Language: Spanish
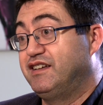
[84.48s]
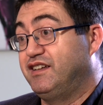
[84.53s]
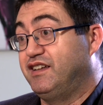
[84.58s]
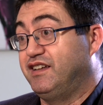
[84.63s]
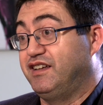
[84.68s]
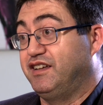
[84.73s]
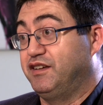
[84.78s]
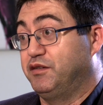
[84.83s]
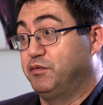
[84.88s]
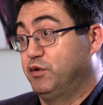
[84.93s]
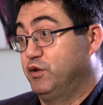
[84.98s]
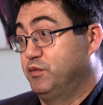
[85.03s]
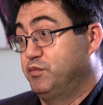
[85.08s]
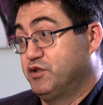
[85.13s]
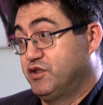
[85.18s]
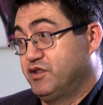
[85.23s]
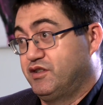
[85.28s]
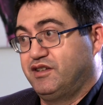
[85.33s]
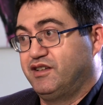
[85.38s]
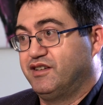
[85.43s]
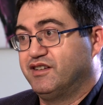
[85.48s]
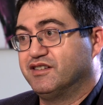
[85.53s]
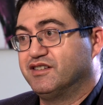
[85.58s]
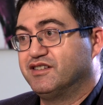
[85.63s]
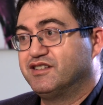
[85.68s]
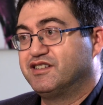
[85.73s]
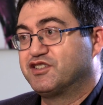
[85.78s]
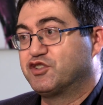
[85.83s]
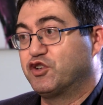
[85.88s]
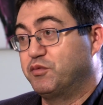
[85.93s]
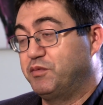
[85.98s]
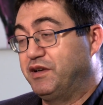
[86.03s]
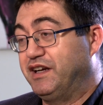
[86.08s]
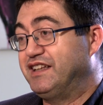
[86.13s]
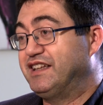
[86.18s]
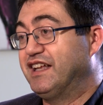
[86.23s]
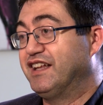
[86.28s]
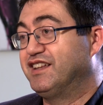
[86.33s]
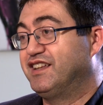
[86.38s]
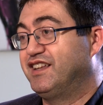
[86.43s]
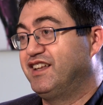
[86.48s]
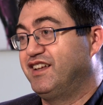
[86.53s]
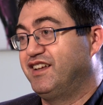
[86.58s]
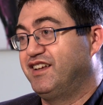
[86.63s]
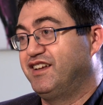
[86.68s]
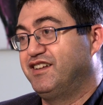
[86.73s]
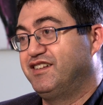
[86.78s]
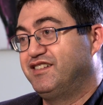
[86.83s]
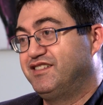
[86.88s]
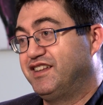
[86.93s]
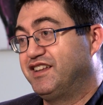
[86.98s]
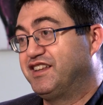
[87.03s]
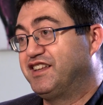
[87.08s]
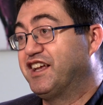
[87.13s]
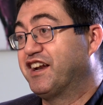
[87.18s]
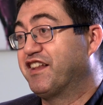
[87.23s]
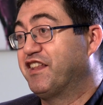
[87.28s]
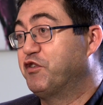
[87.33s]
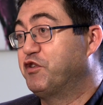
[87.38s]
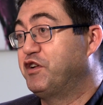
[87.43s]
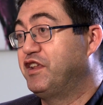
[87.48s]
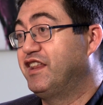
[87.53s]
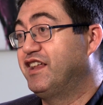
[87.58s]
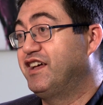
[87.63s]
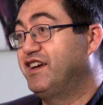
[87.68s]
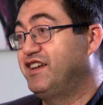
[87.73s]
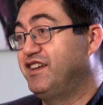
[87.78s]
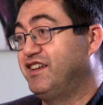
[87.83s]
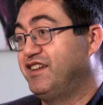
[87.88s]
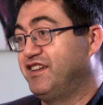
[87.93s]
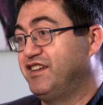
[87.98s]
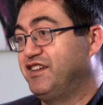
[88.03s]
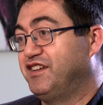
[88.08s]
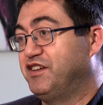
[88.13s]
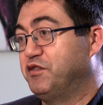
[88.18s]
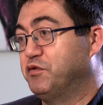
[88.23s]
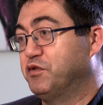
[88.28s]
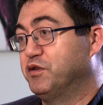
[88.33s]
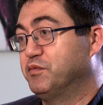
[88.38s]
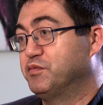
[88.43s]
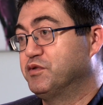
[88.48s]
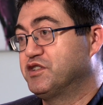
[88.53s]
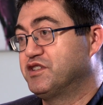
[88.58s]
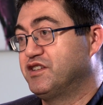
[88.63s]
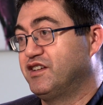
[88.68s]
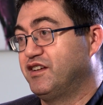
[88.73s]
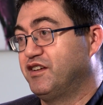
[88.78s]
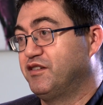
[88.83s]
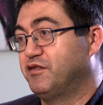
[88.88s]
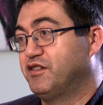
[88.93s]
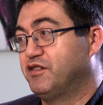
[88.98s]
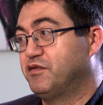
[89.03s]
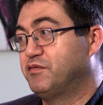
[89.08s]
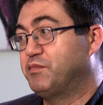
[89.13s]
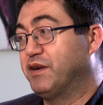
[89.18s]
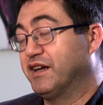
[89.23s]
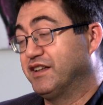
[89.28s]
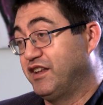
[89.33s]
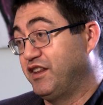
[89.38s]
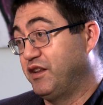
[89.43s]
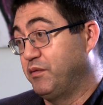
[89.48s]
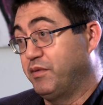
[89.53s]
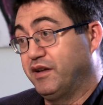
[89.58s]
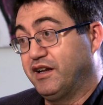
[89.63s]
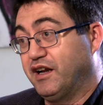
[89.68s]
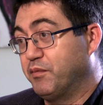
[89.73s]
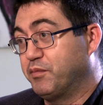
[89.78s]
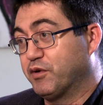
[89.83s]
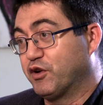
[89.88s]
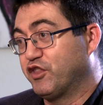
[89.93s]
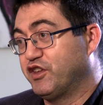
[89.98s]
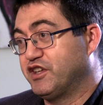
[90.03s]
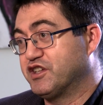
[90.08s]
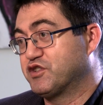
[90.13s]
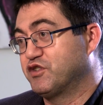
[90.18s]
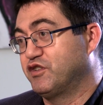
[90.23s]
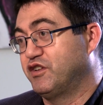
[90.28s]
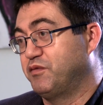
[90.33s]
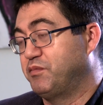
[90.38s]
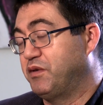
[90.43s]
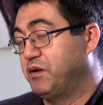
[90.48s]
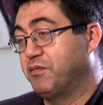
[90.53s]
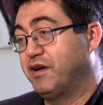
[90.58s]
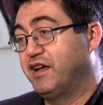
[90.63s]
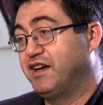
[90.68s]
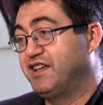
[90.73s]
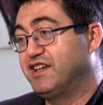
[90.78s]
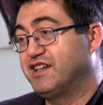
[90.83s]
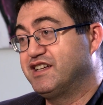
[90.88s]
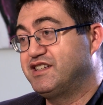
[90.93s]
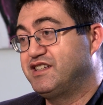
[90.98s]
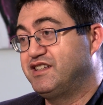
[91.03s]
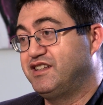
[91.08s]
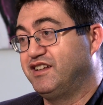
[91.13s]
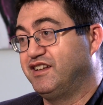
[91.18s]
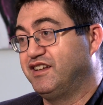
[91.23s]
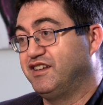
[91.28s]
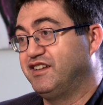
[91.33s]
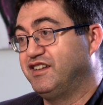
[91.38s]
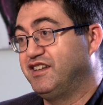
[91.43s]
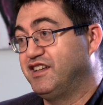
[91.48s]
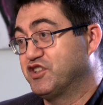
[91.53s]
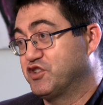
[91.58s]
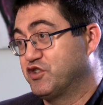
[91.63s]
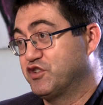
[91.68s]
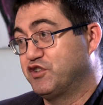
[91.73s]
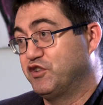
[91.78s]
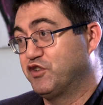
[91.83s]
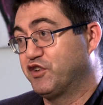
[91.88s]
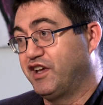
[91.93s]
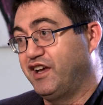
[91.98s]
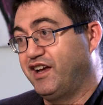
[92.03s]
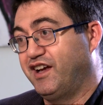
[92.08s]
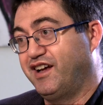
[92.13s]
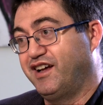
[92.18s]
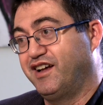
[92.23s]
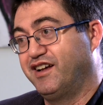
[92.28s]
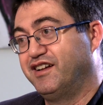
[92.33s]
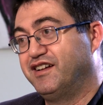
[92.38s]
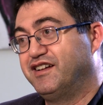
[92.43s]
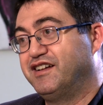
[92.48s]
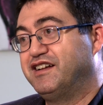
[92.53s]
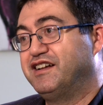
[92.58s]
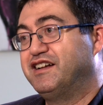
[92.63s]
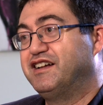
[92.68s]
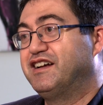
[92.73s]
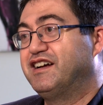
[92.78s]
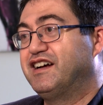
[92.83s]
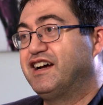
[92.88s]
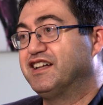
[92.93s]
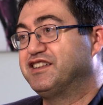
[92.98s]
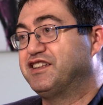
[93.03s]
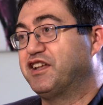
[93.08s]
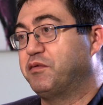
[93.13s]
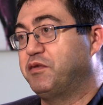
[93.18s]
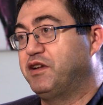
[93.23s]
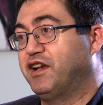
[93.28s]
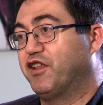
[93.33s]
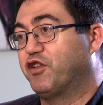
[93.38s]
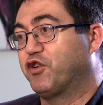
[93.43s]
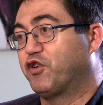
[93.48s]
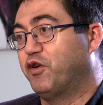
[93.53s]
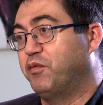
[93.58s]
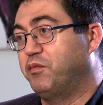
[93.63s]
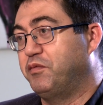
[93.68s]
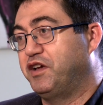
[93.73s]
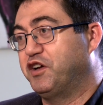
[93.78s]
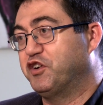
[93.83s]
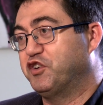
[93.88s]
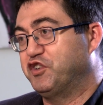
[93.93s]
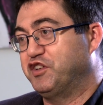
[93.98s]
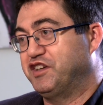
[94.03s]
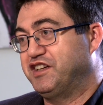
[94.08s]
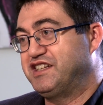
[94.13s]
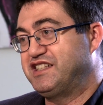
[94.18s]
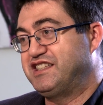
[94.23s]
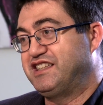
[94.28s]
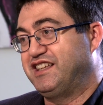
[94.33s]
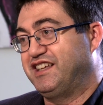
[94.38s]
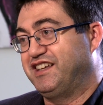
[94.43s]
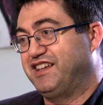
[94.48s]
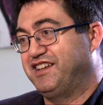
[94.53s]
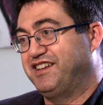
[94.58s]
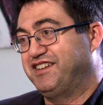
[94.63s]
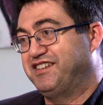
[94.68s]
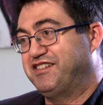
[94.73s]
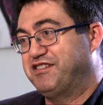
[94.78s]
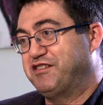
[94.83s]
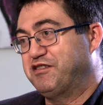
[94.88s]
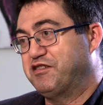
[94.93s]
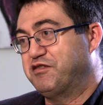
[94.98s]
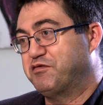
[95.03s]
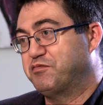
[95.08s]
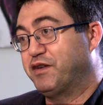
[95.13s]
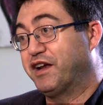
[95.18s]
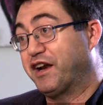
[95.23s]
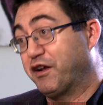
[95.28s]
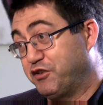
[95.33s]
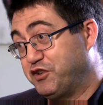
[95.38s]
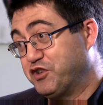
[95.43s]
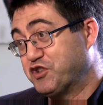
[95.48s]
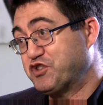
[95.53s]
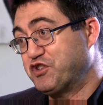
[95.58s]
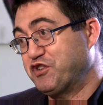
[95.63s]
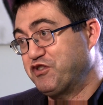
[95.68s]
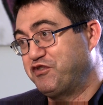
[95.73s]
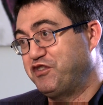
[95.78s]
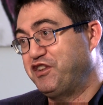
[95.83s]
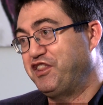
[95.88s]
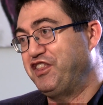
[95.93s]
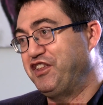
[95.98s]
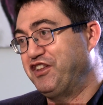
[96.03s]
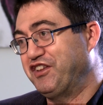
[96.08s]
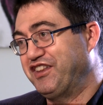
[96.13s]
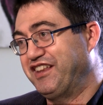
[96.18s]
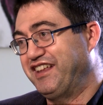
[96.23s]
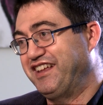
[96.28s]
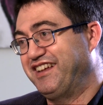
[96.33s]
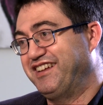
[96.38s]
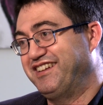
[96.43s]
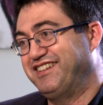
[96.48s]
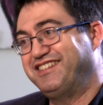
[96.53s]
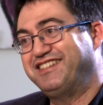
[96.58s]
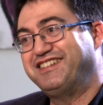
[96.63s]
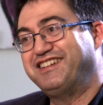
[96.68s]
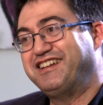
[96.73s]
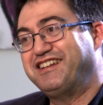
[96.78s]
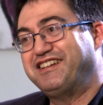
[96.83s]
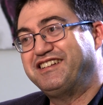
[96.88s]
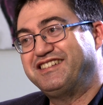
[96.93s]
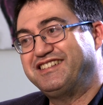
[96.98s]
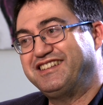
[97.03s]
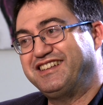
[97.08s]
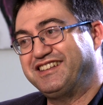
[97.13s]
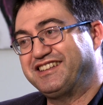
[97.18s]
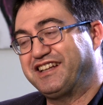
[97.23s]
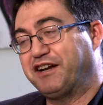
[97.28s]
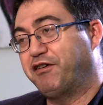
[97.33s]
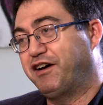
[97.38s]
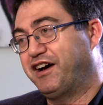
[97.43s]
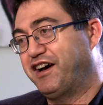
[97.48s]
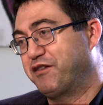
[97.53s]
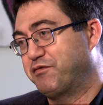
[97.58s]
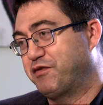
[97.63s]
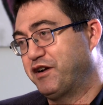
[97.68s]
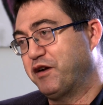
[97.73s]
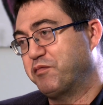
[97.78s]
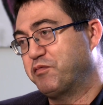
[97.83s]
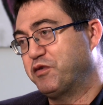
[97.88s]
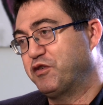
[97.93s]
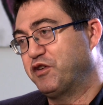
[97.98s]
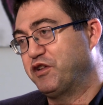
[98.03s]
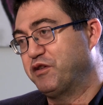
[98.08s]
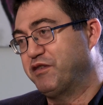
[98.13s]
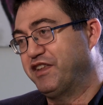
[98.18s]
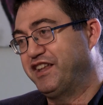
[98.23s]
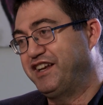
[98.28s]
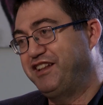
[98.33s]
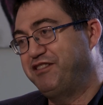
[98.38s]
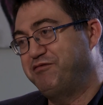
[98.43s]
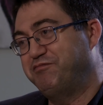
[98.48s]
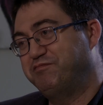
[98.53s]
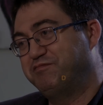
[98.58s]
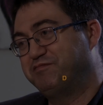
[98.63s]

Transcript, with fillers: Y bueno, pues eh, soy militante de Izquierda Unida y, bueno, pues eh, participé en el proceso de primarias y, eso es lo que ha, terminado conmigo en este maravilloso oficio de trabajar para el pueblo de Madrid.